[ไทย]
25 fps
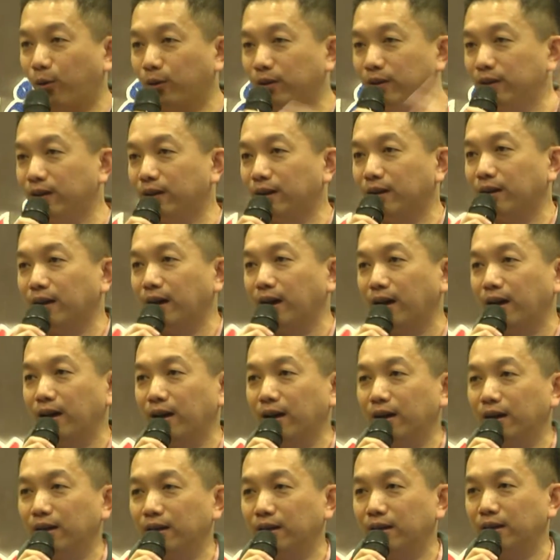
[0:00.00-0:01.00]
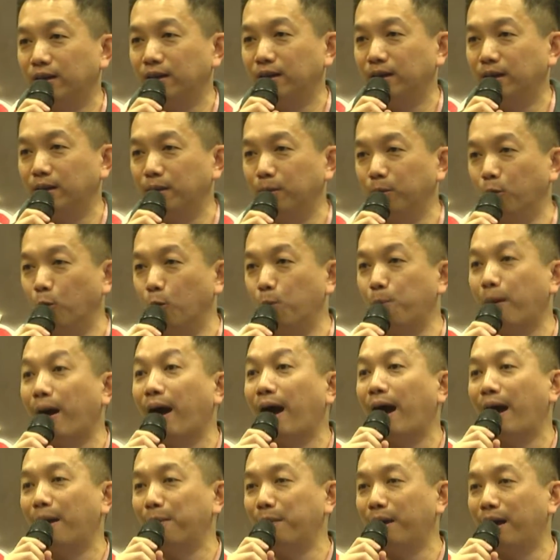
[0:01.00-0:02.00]
เรื่องหมู
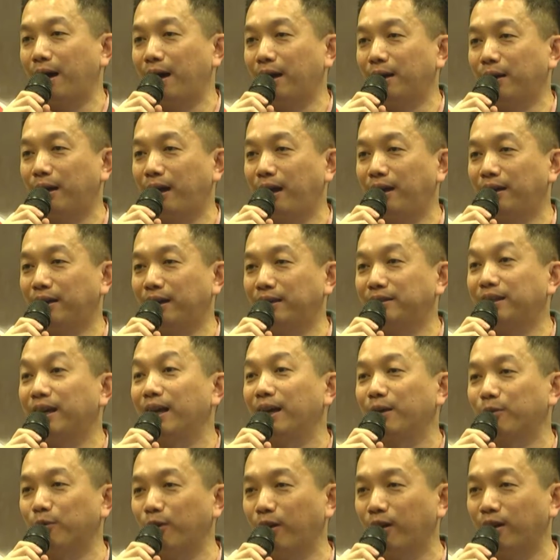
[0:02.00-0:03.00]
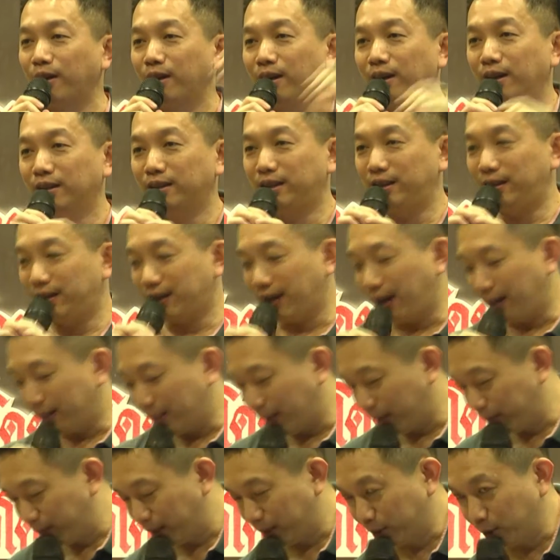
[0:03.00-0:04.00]
ป่ามาให้เด็กๆบอกนี่ไง
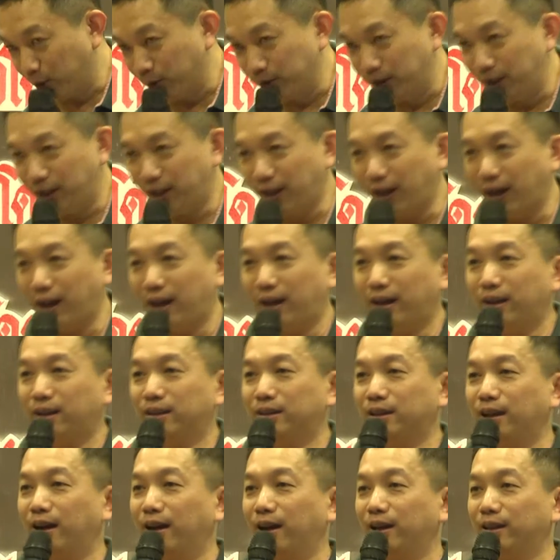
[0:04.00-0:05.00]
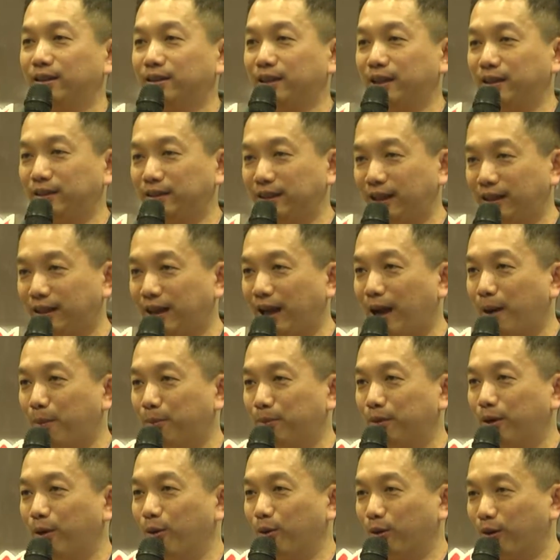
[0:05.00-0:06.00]
ถ้ามีตัวนี้นะติดใน
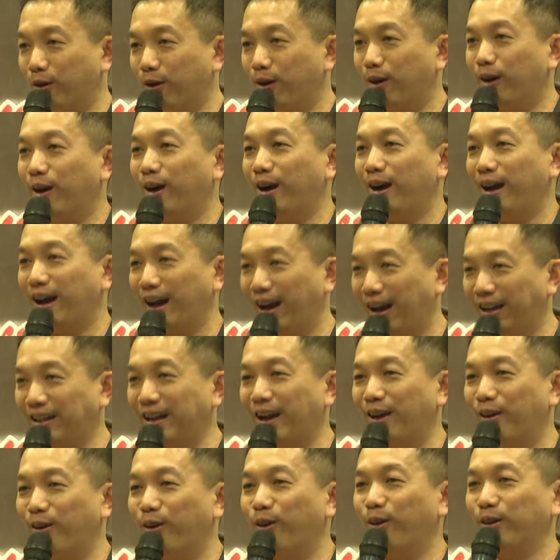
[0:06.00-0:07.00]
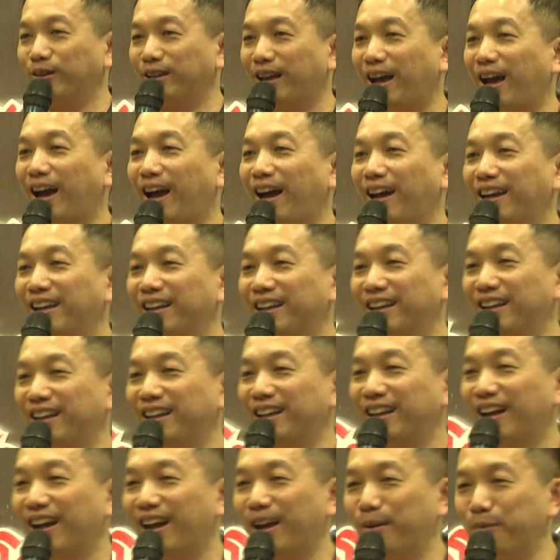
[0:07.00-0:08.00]
ถ้ำเราก็หาทางออกได้อย่างงี้
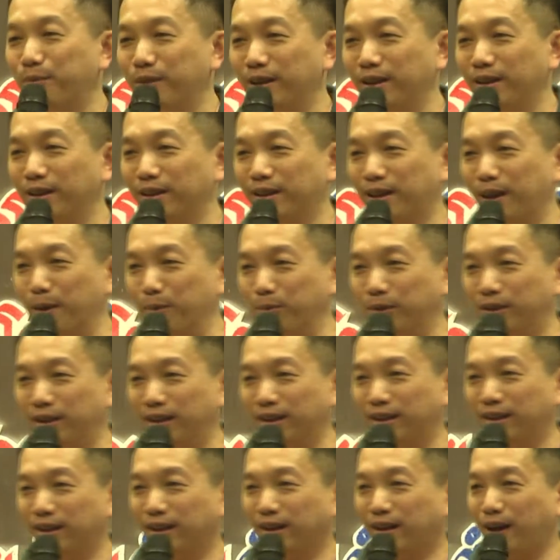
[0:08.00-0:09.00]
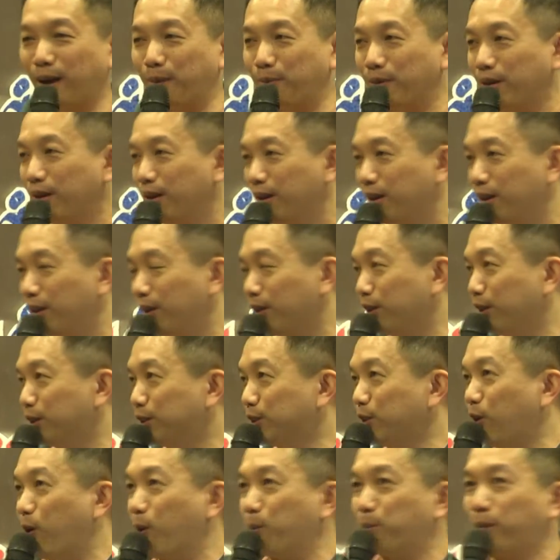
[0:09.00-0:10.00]
นะมีเข็มทิศนะครับแล้วก็
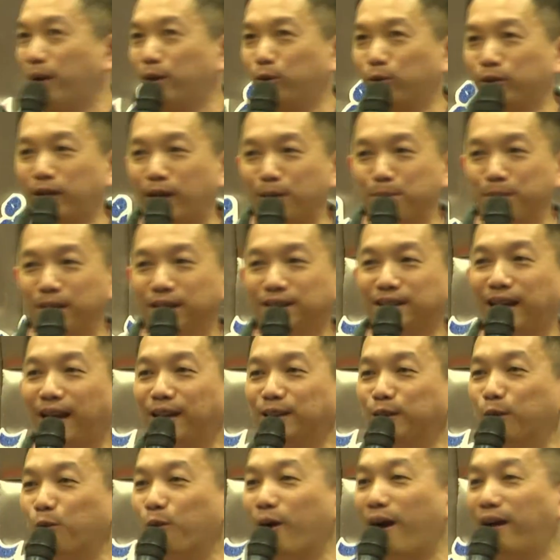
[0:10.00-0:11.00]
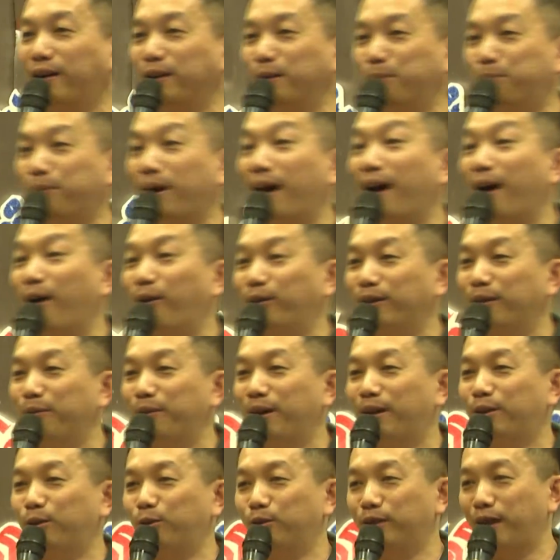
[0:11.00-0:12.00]
ส่องไปตรงไหนมีแสงสว่างหรือเปล่าใช่ไหม
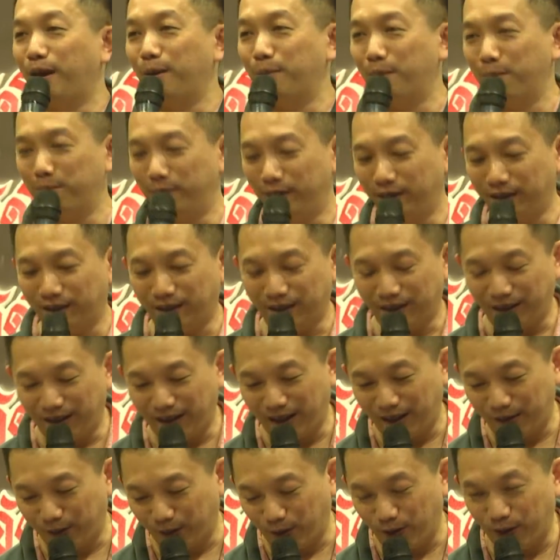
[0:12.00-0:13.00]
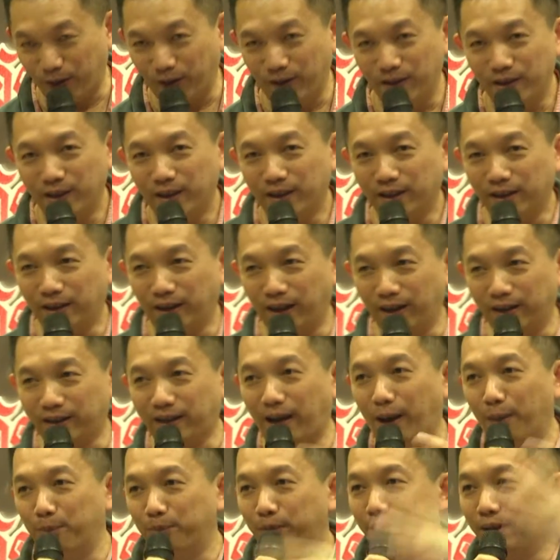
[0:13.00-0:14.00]
ตรงไหนมันมืดอะไรอย่างเงี้ยแล้วก็
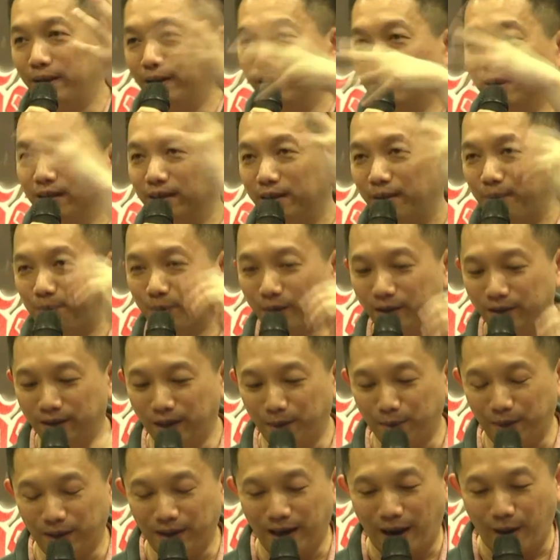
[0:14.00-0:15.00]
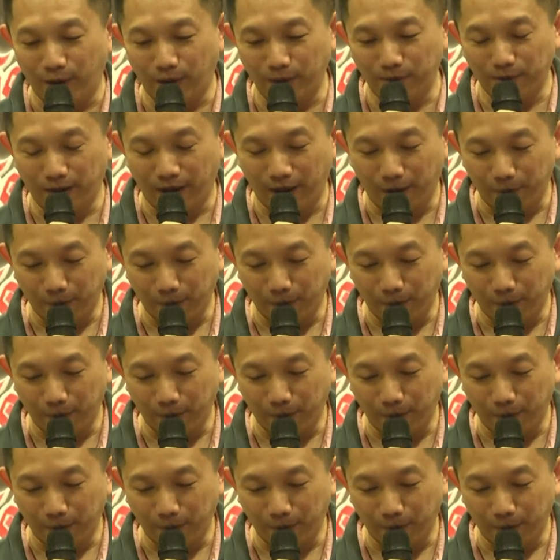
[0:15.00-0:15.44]
ทำเป็นเรื่องเป็นราวขึ้นมา